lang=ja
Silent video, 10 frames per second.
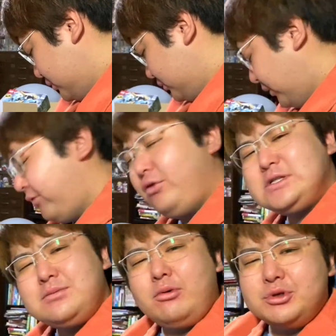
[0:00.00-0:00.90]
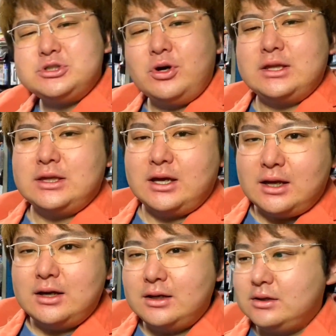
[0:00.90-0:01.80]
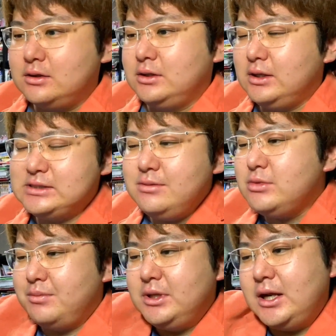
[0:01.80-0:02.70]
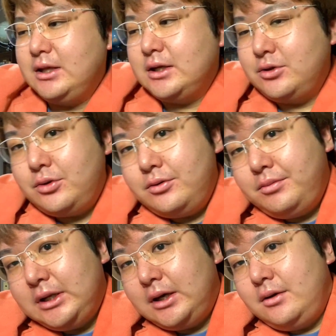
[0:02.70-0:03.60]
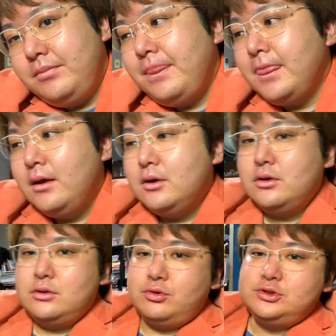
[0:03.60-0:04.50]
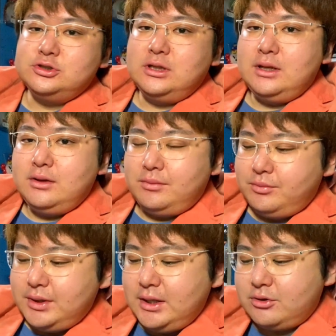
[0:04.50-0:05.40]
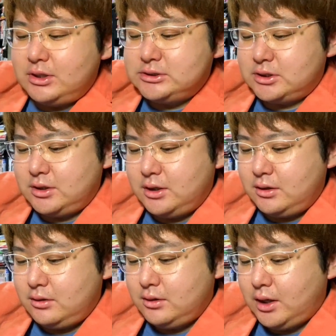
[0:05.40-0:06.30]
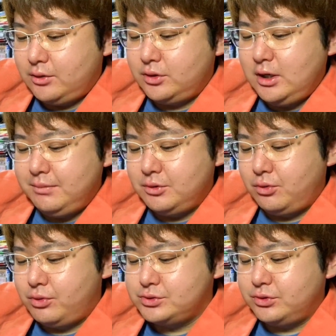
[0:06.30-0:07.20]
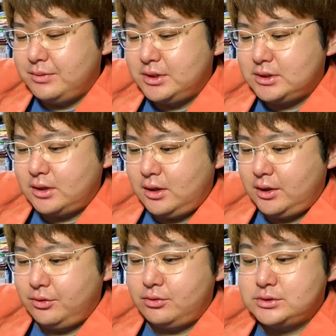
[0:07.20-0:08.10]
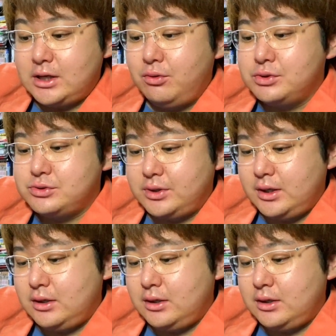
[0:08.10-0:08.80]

まあ、フォーゼも面白かったかな。うん。ただ全部は見てないんだけど、まだ。途中で、ね、見れなくなっちゃって、テレビの放送で見てたから、再放送で。